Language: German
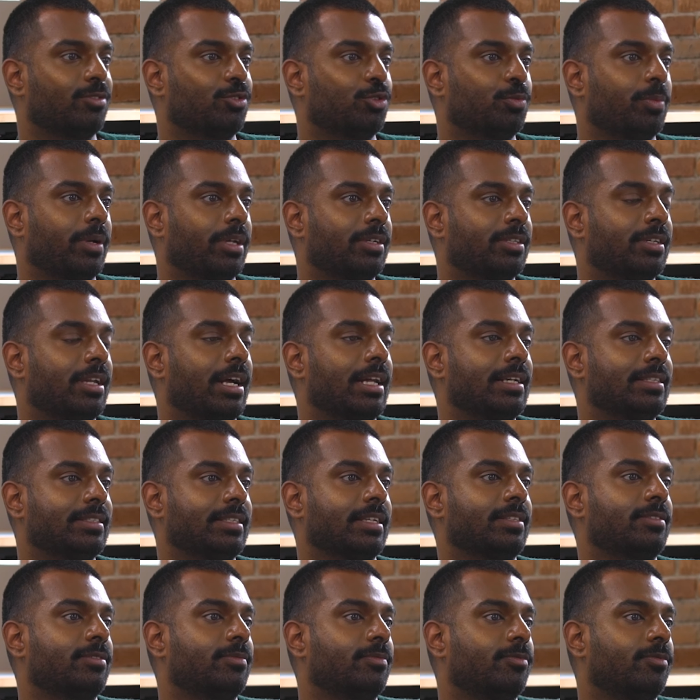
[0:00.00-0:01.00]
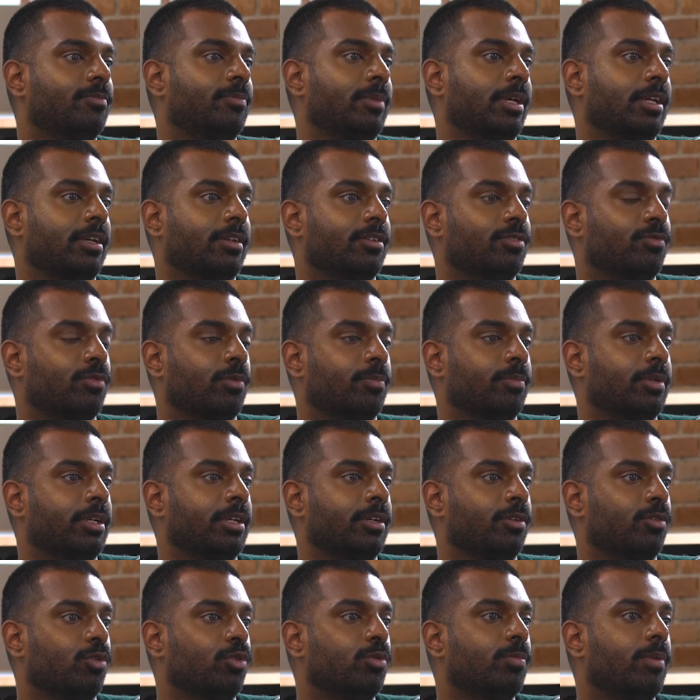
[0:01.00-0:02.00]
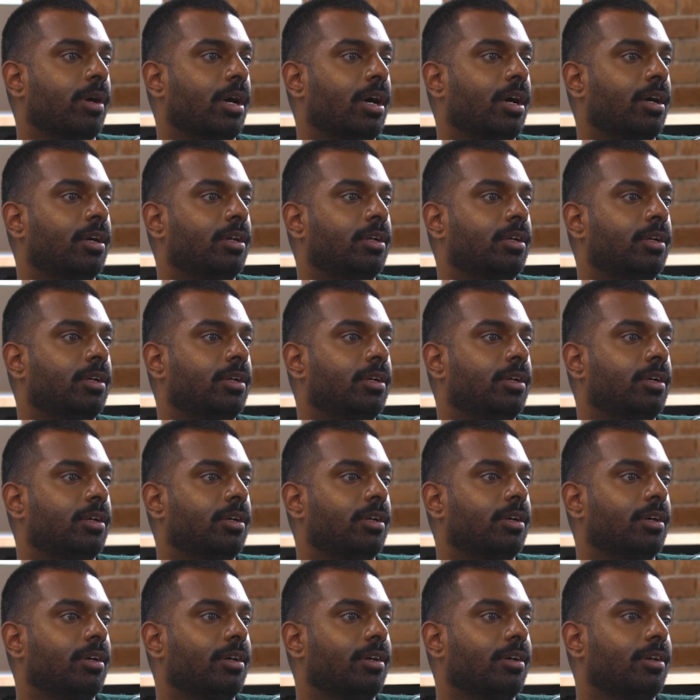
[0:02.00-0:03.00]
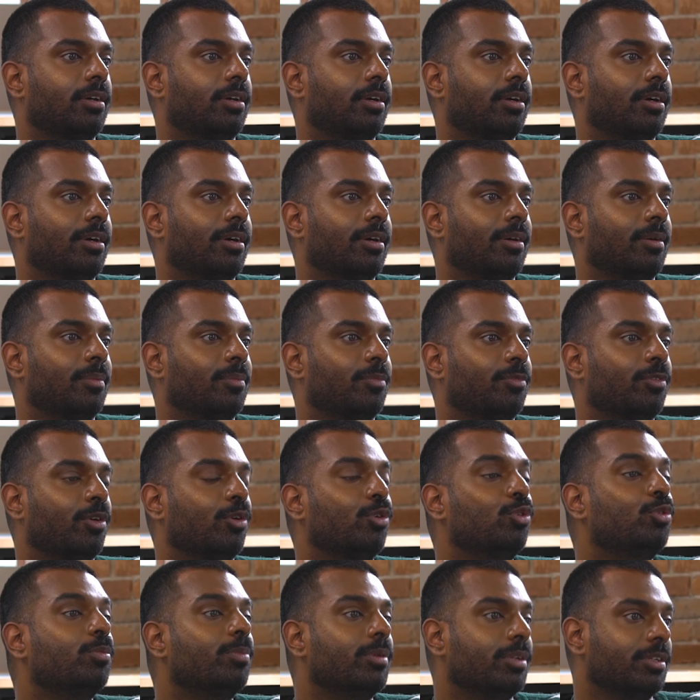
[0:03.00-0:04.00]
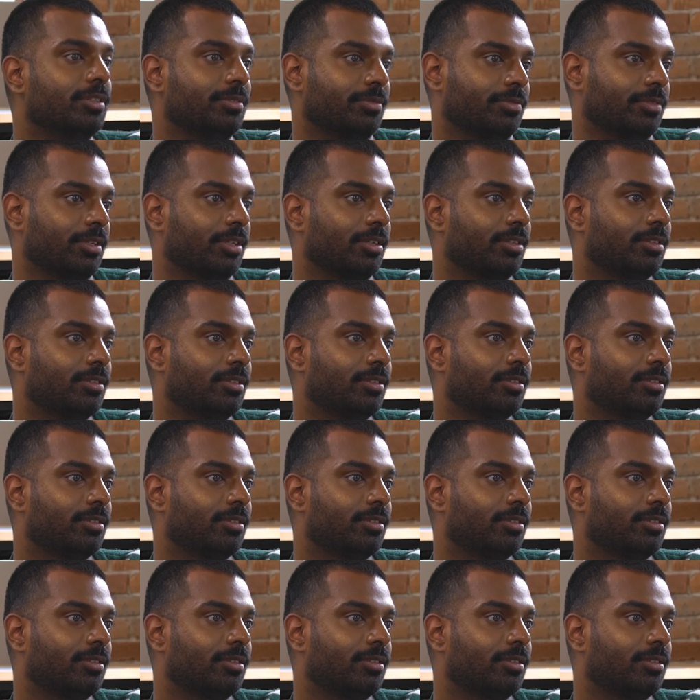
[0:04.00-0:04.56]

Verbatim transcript: zu sprechen, als dass mir das vom Gegenüber ähm, verübelt wird.